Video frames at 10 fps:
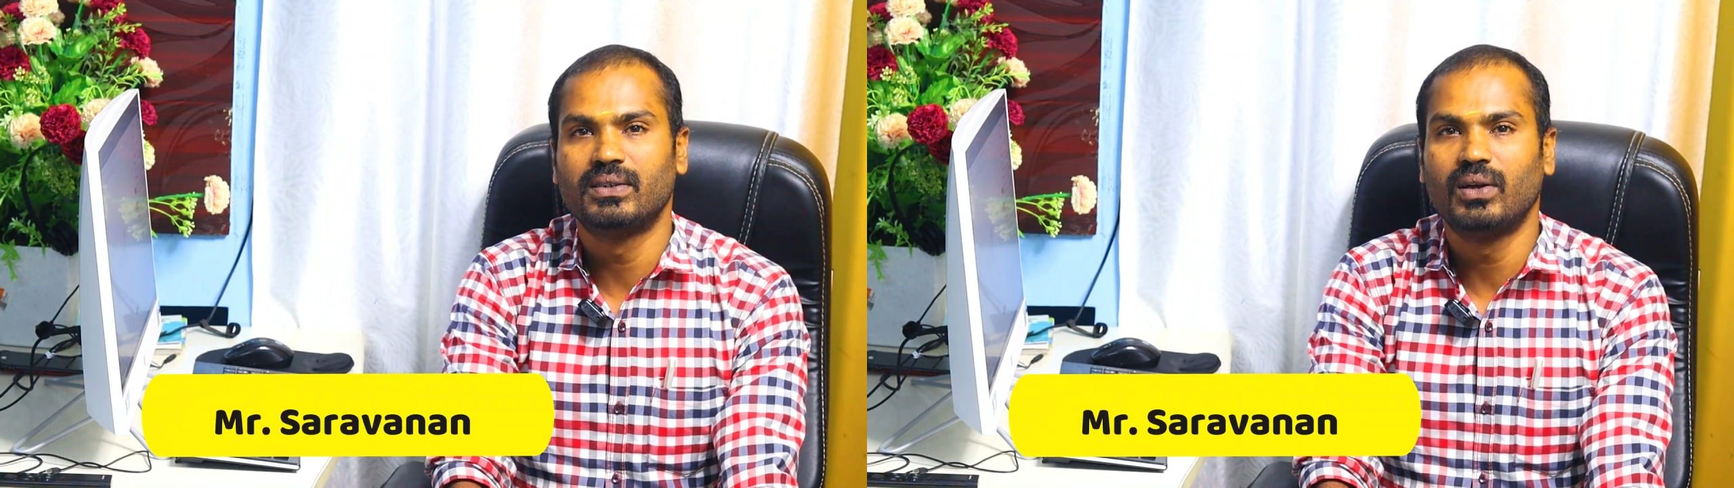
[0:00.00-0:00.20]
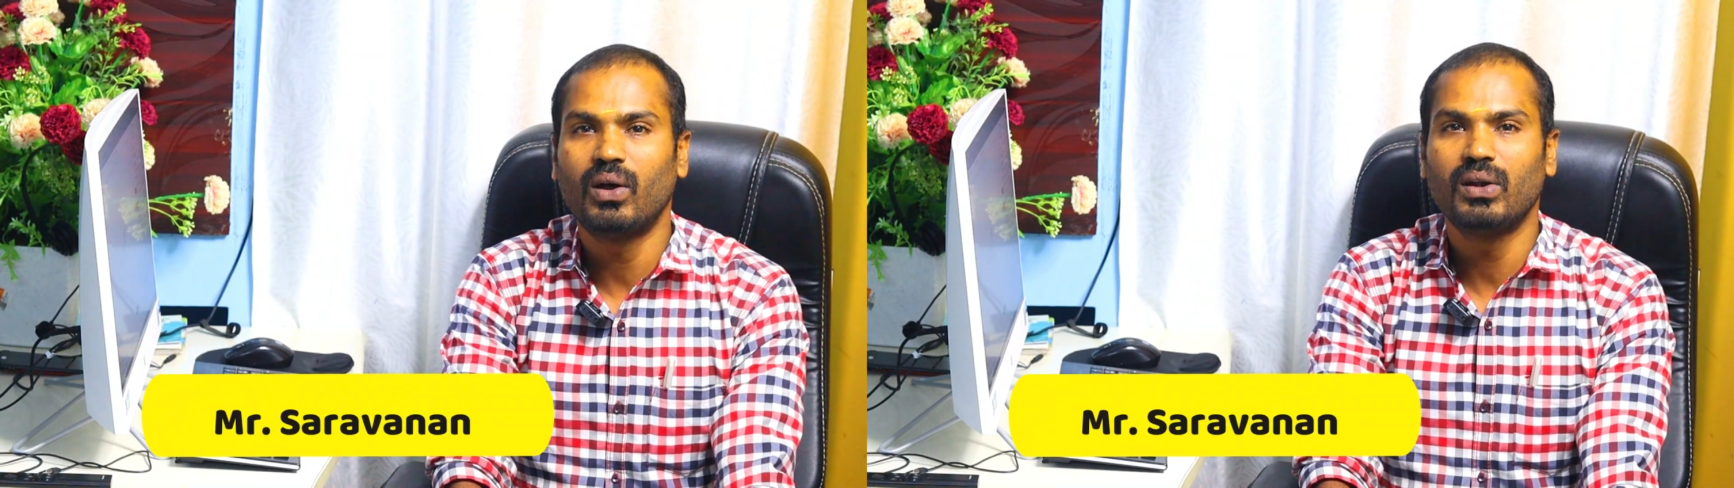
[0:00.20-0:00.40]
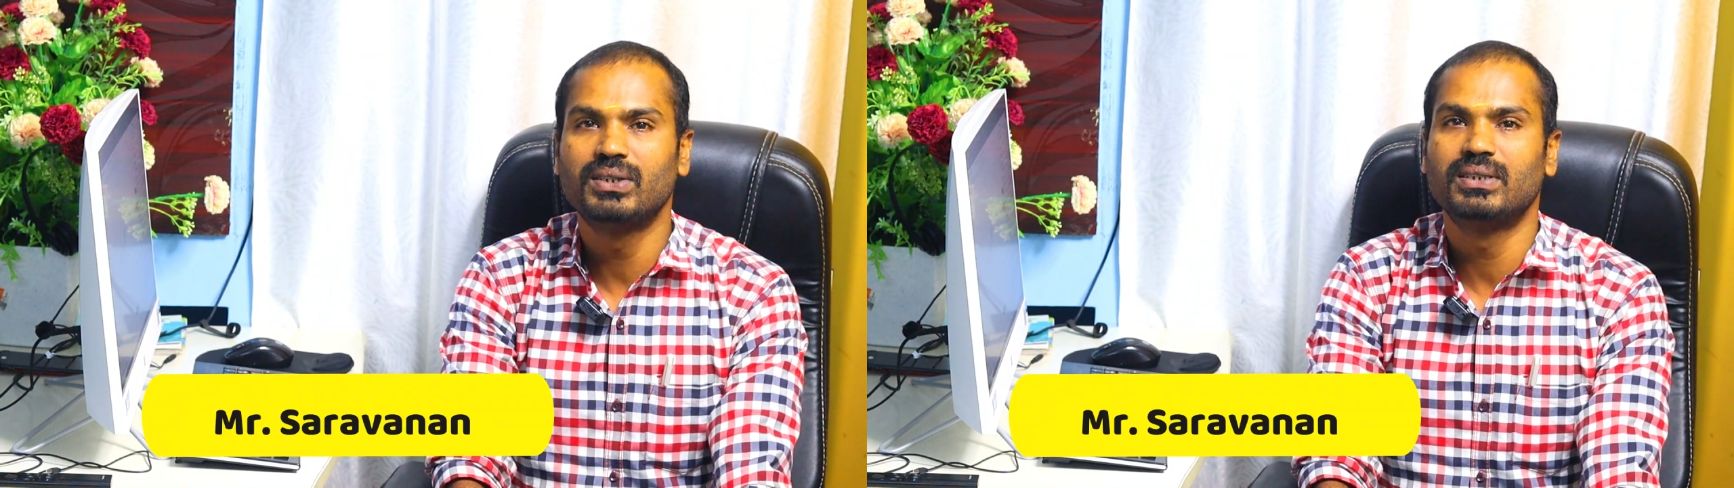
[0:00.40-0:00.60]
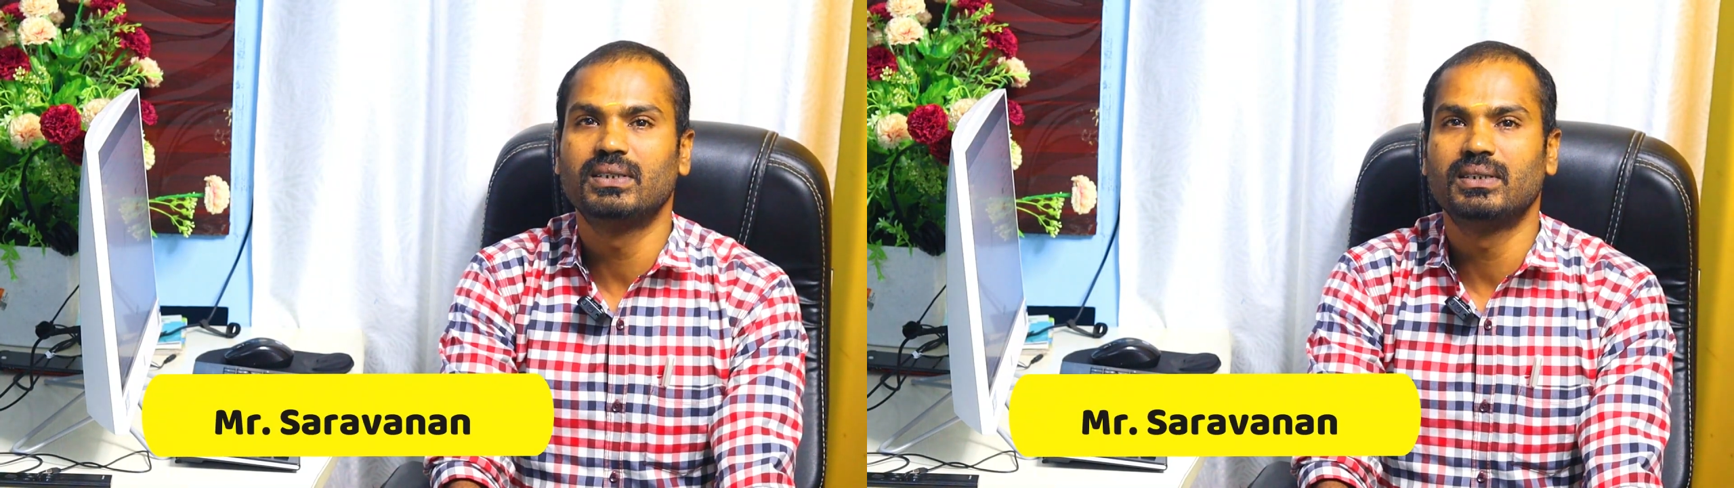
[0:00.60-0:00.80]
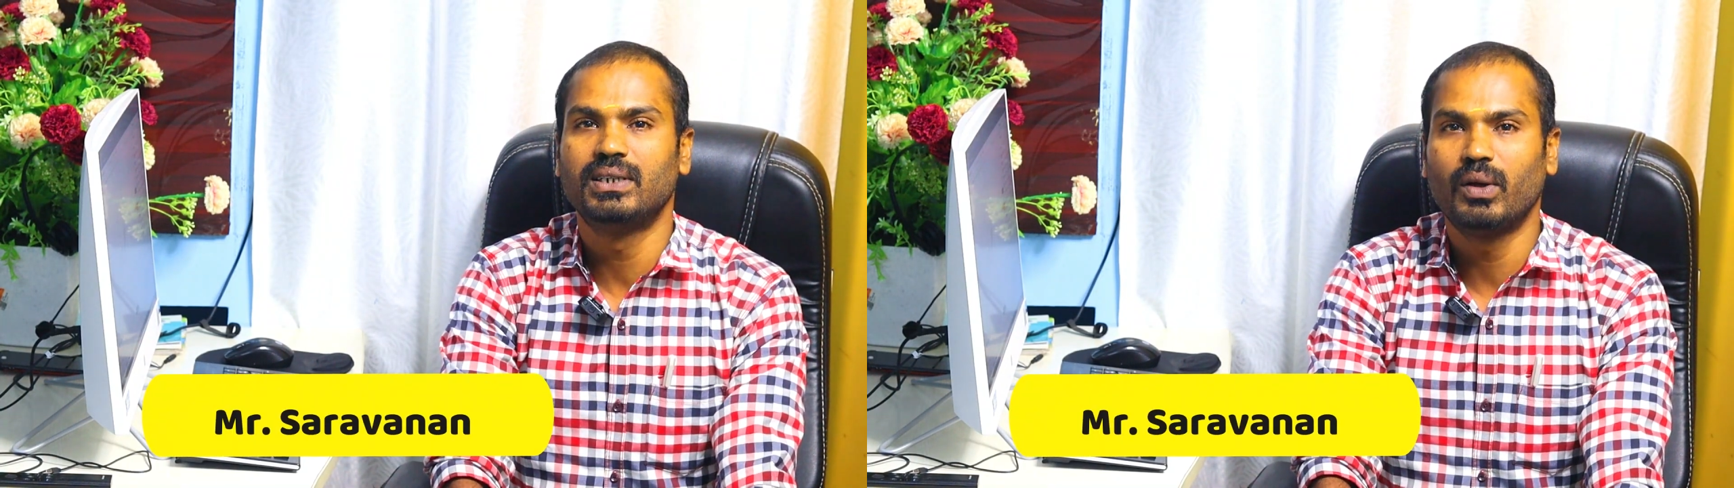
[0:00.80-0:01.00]
நாலேஜ்
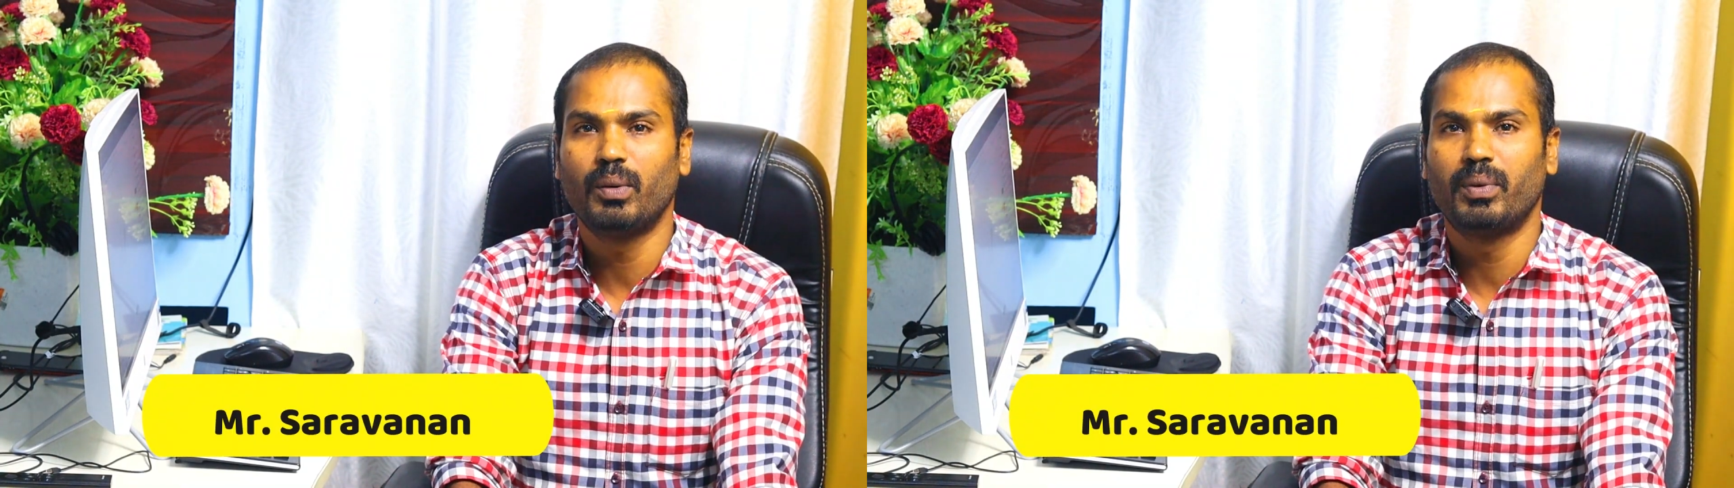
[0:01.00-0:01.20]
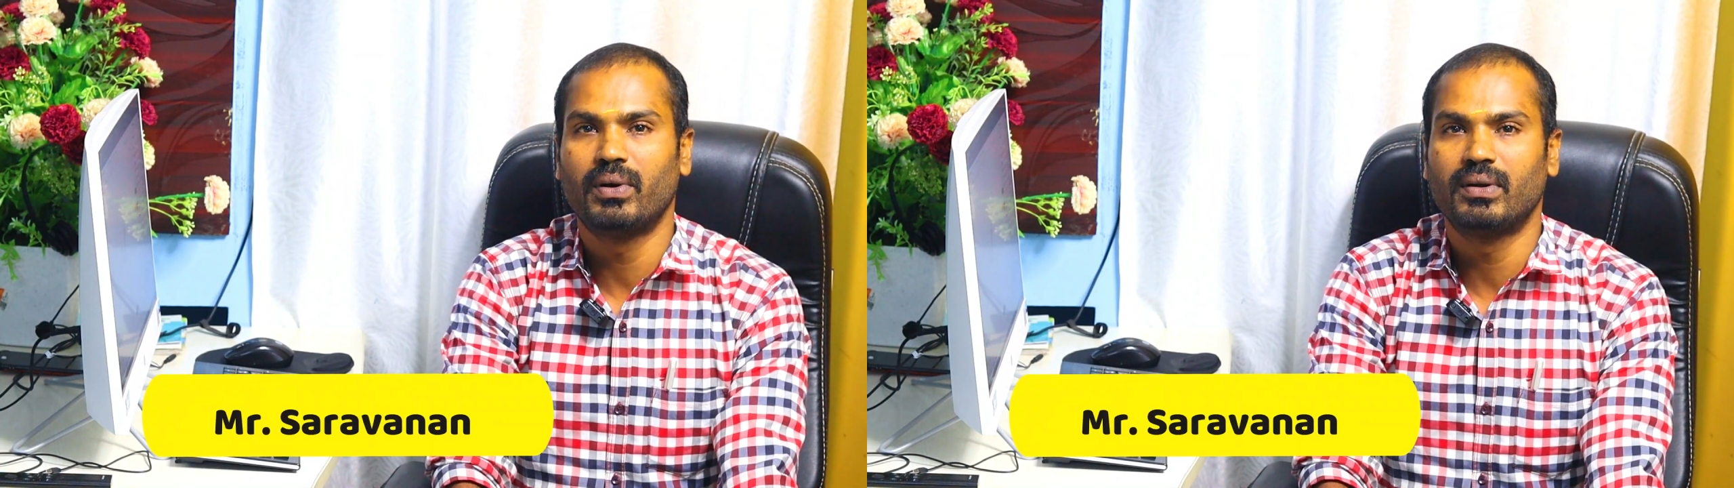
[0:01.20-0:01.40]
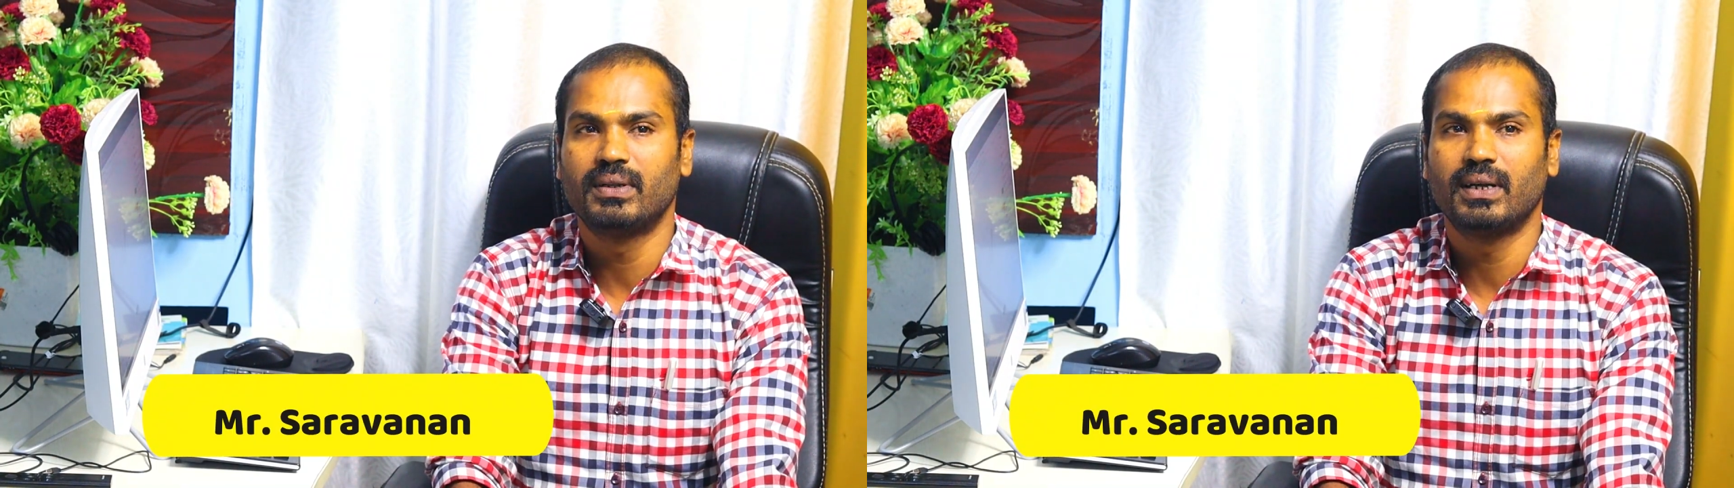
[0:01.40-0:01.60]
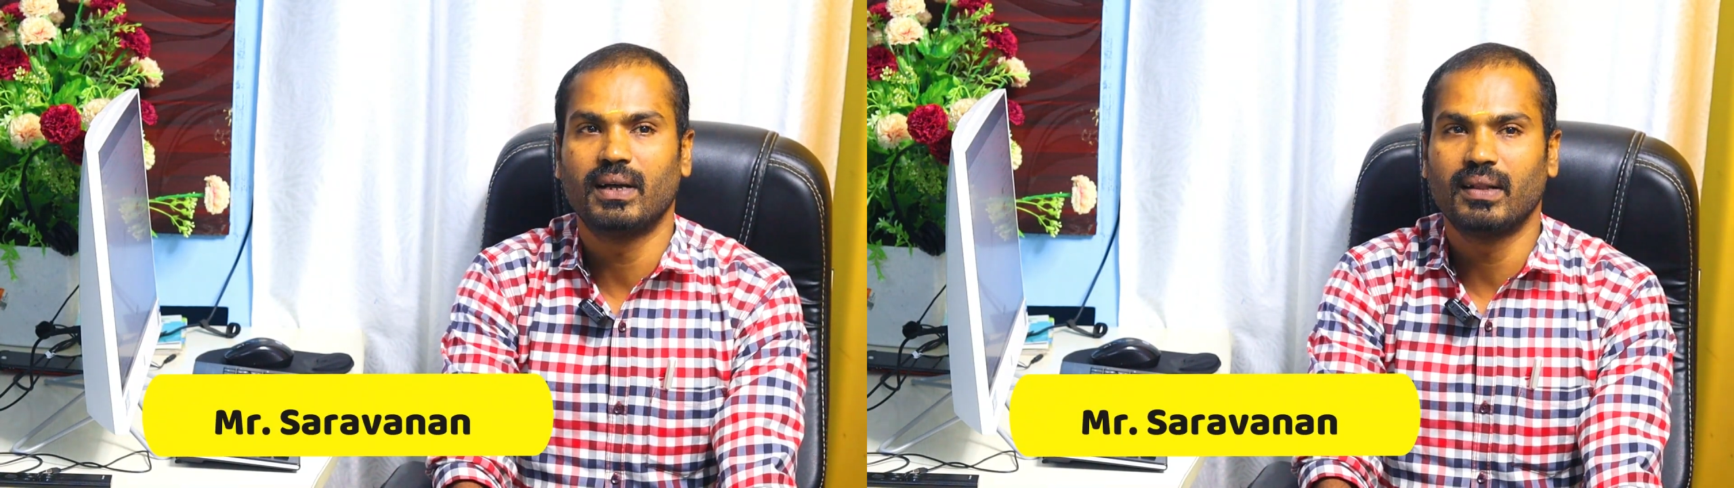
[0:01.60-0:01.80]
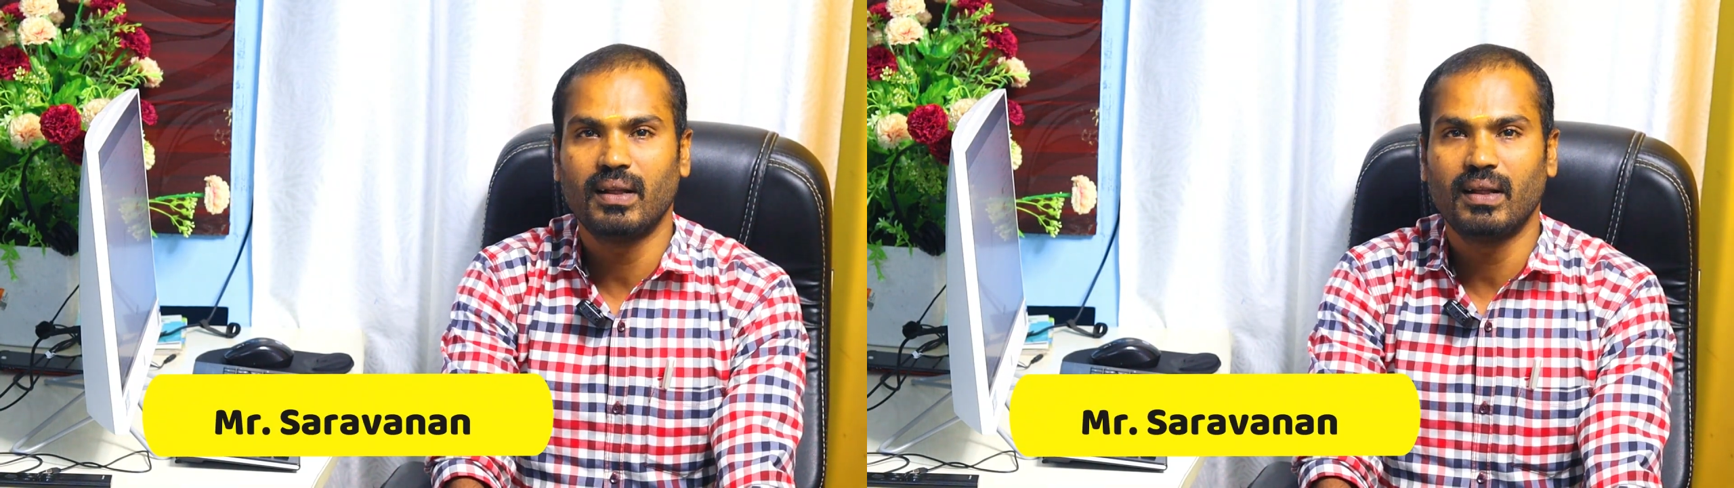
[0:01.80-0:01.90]
டெவலப் பண்ணுறதுக்காக